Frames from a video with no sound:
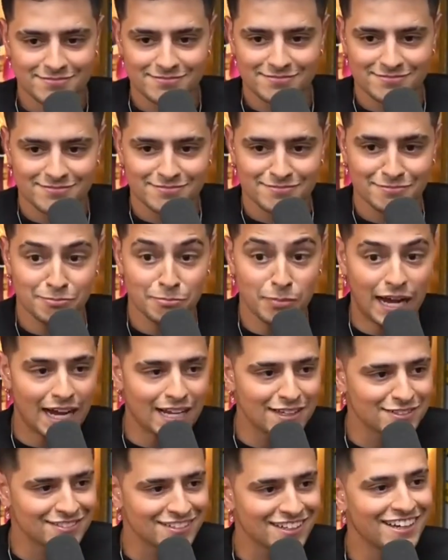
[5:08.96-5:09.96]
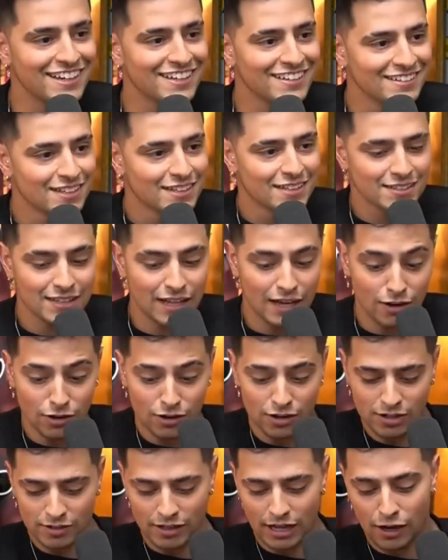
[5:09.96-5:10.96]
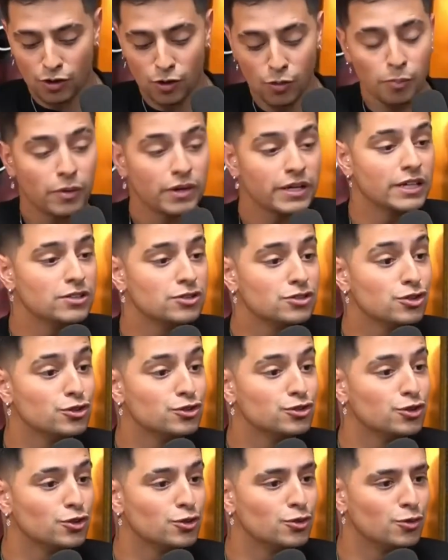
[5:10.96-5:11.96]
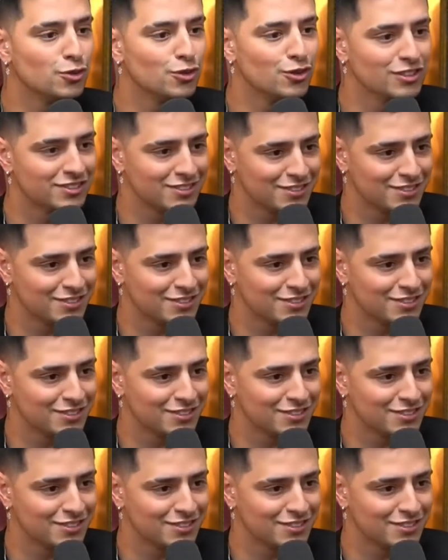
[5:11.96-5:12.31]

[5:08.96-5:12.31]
da hora, é parabéns. É, da hora. Acompanhei seu jogo hoje.